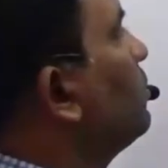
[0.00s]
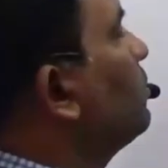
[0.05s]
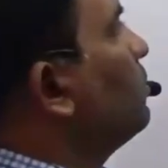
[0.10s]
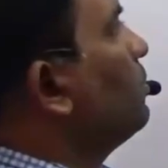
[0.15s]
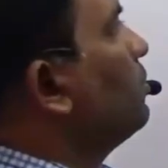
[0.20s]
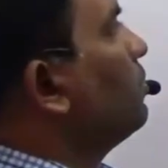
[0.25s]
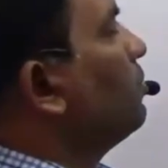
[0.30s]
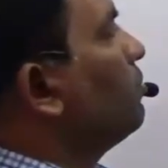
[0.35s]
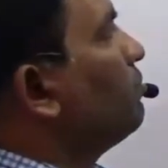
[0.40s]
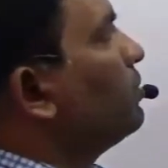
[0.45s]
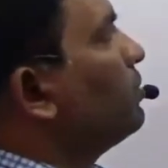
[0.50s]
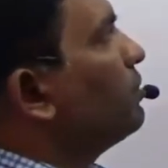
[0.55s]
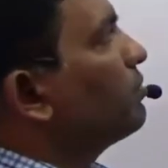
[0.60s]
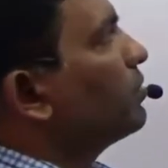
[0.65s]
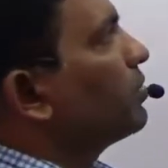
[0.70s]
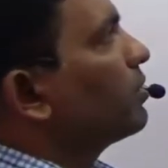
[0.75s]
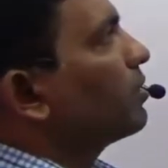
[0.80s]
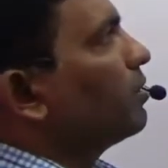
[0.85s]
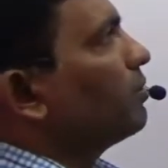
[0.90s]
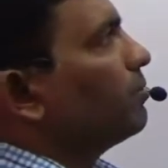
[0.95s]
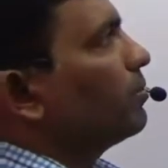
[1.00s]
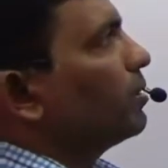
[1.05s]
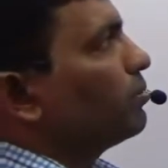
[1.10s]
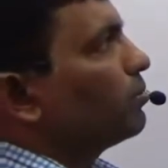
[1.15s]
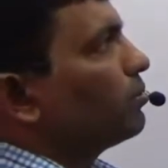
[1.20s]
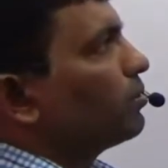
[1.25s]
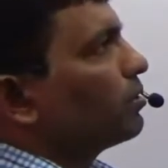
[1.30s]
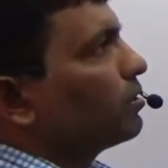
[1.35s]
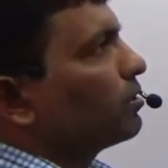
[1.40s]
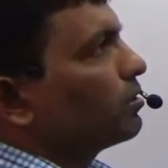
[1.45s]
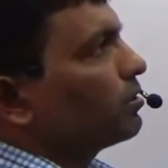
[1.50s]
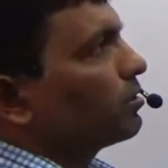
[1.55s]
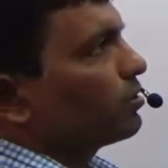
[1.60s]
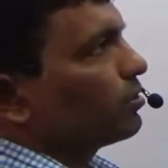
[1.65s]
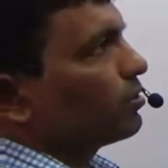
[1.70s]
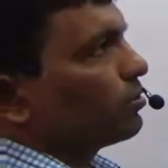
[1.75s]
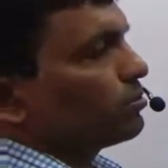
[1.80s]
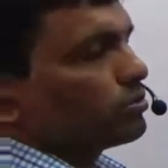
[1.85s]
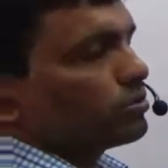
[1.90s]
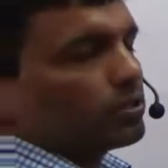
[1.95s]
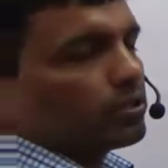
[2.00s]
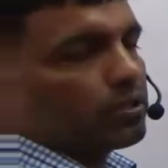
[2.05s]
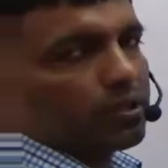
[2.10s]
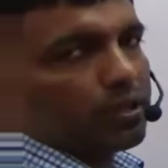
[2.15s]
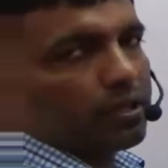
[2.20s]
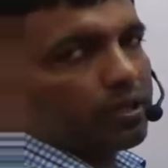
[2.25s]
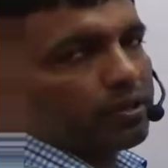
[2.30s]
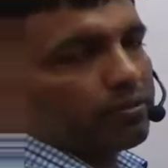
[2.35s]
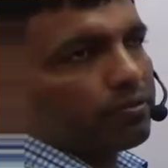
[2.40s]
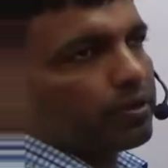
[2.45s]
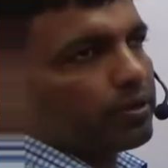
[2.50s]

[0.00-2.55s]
वी वर अबाउट क्रॉसिंग द रिवर